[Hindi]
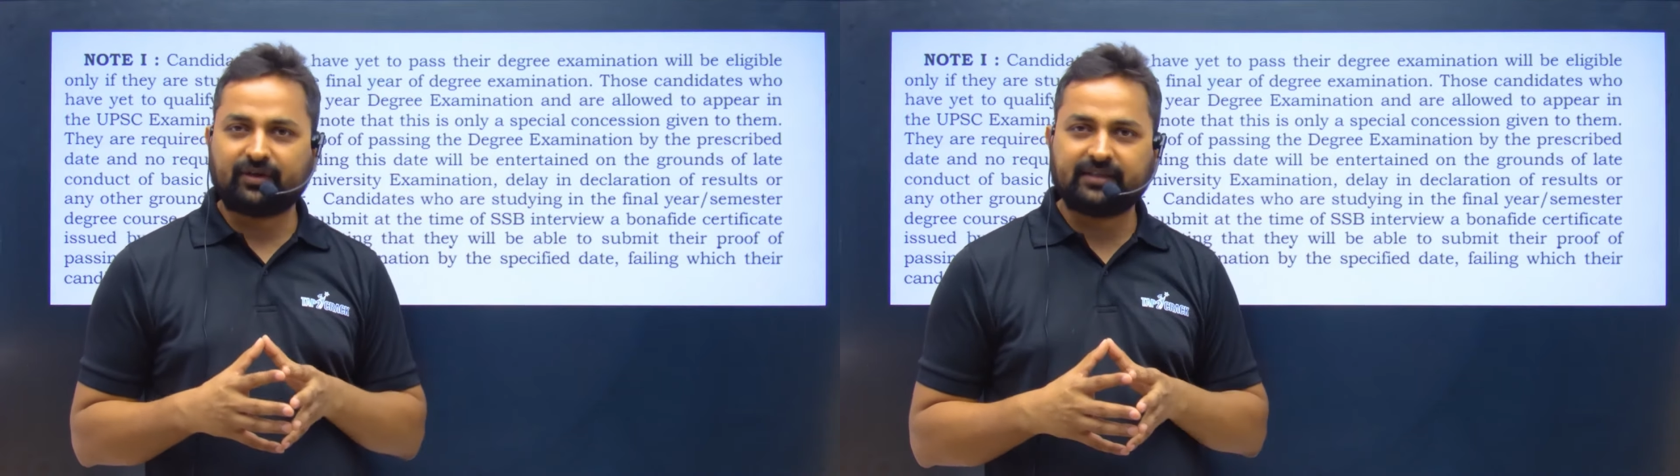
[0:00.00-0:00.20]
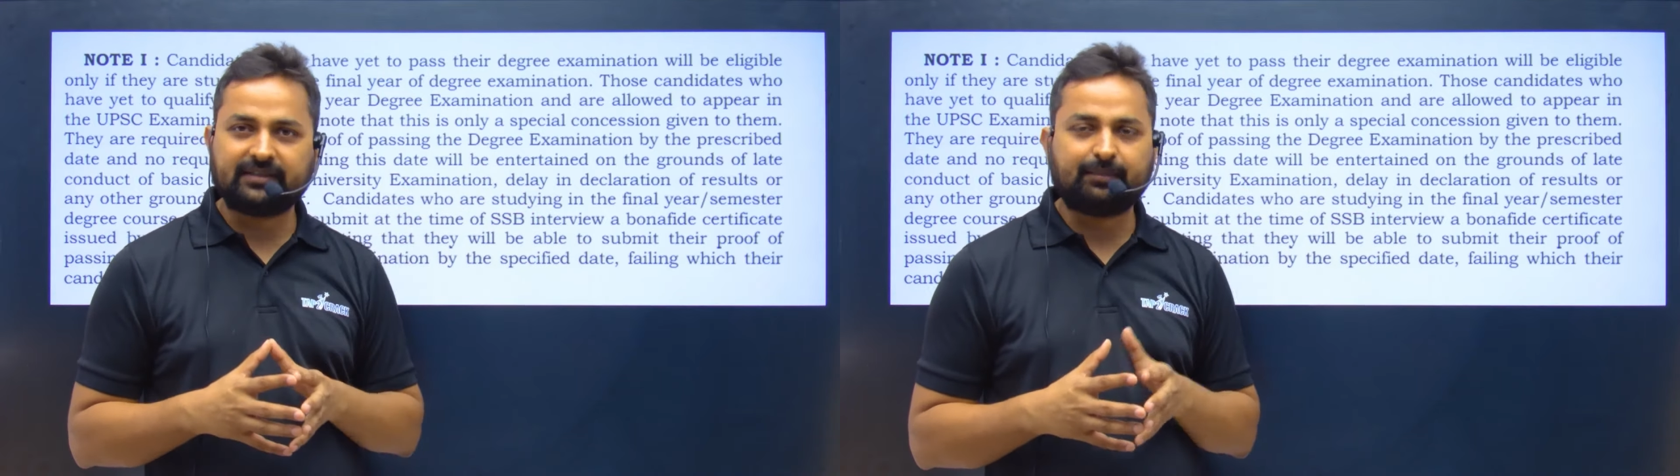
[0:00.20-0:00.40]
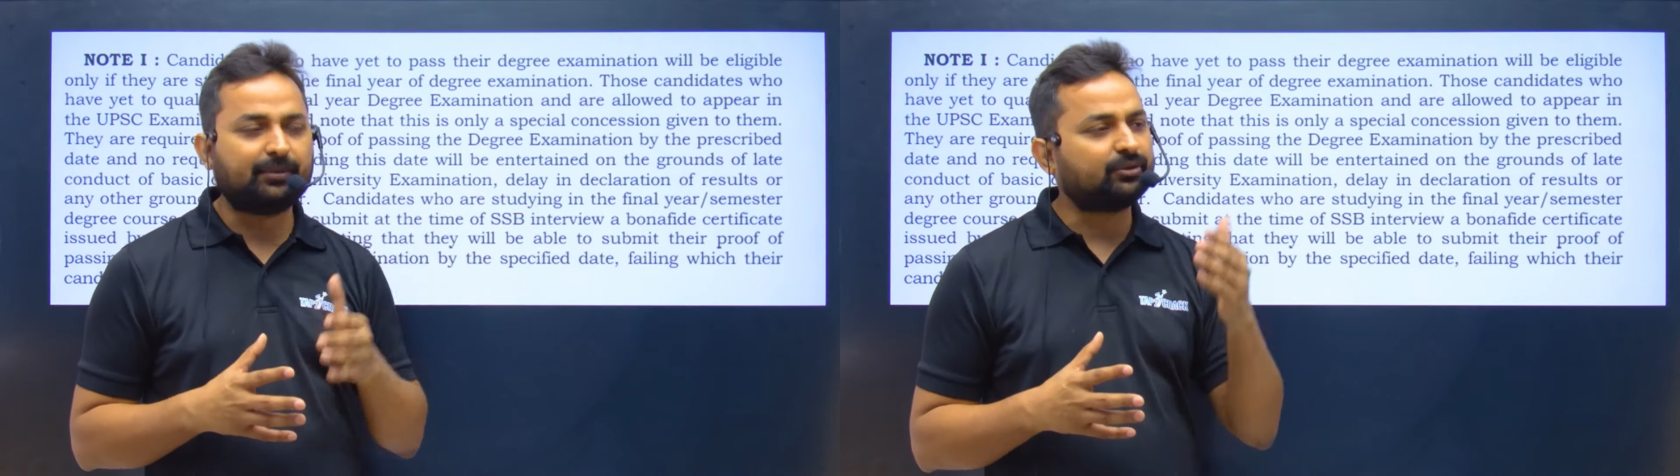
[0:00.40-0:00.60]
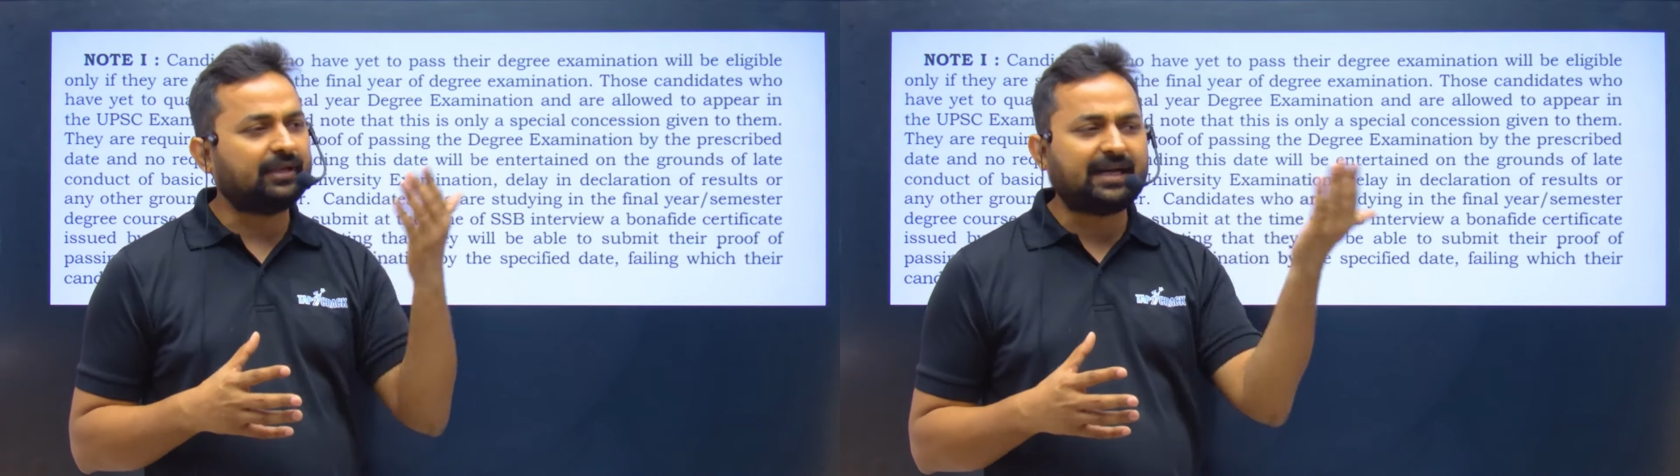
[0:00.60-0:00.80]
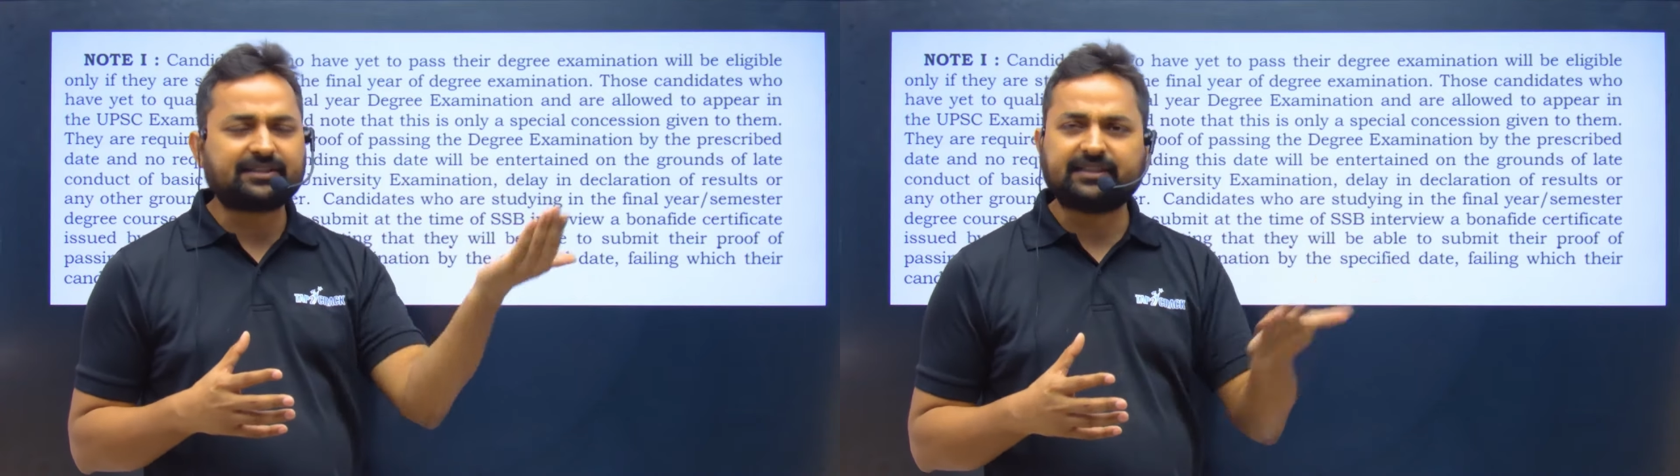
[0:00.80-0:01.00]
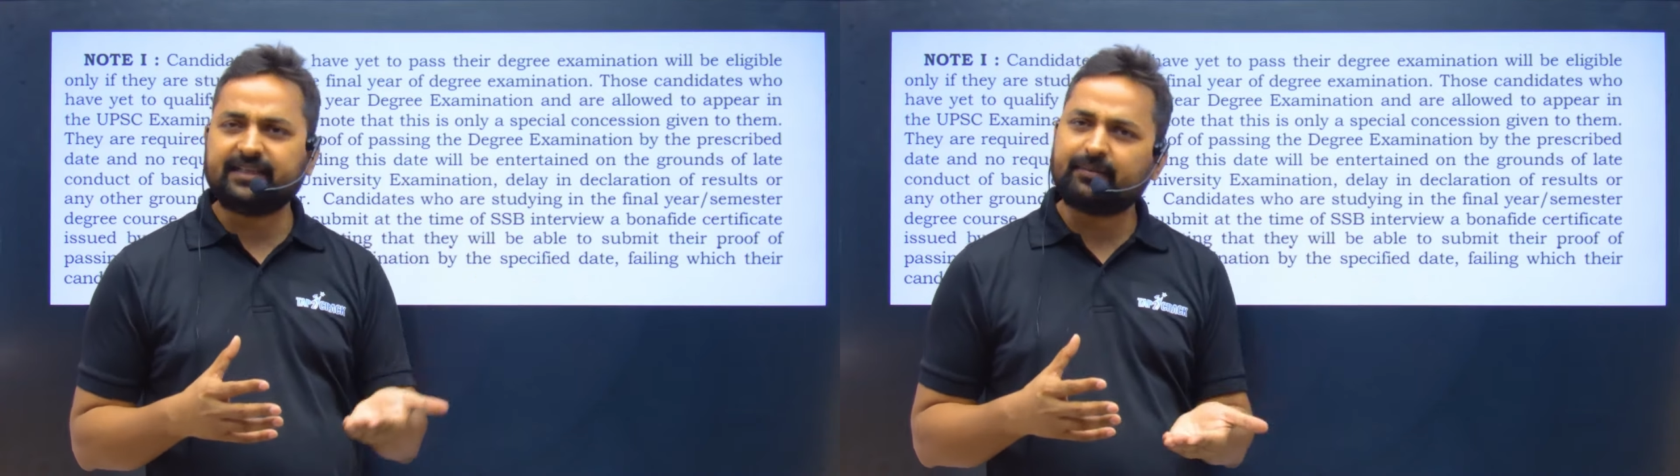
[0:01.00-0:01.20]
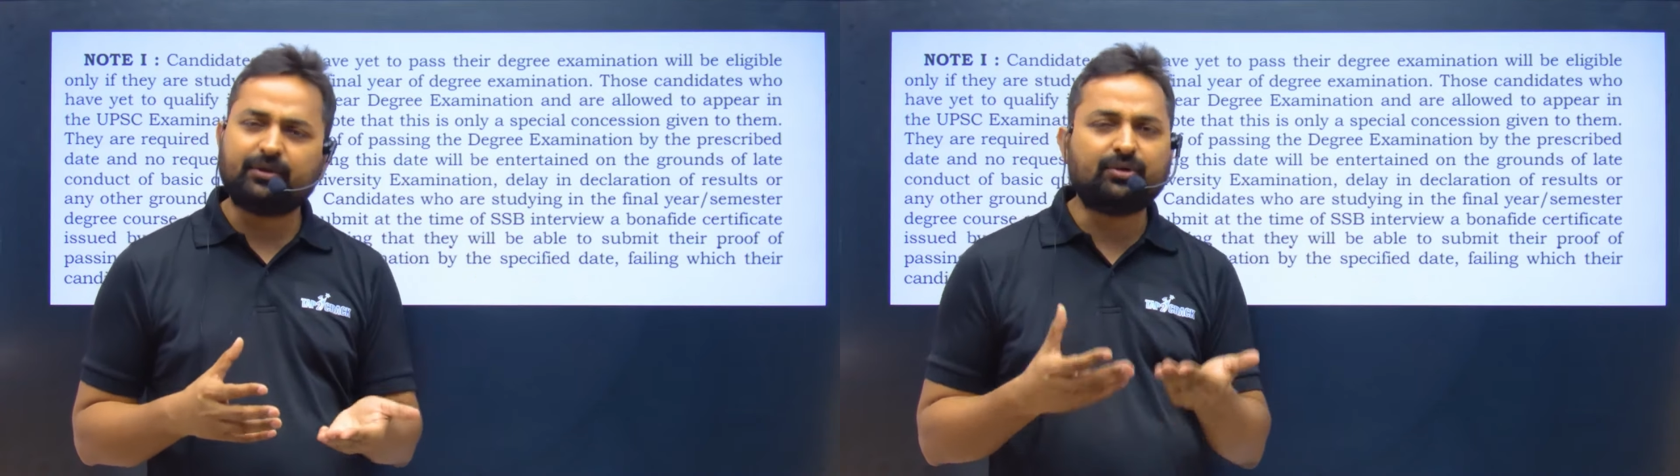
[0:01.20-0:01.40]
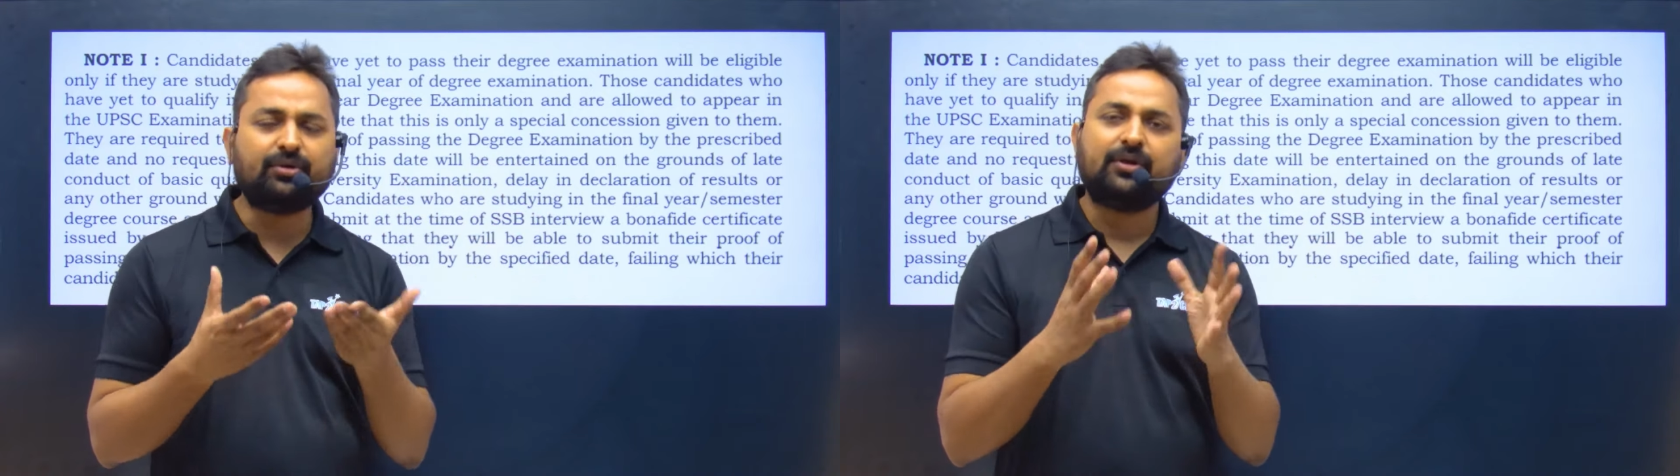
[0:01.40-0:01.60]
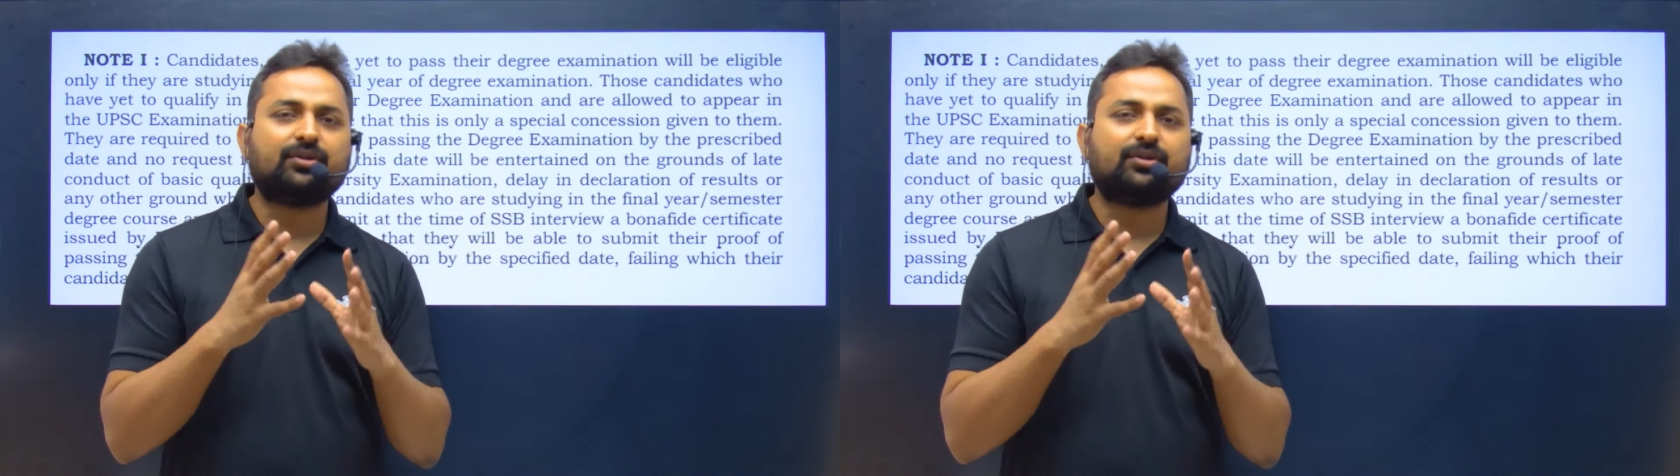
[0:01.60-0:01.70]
फॉर एग्जाम्पल तो लास्ट ईयर में हो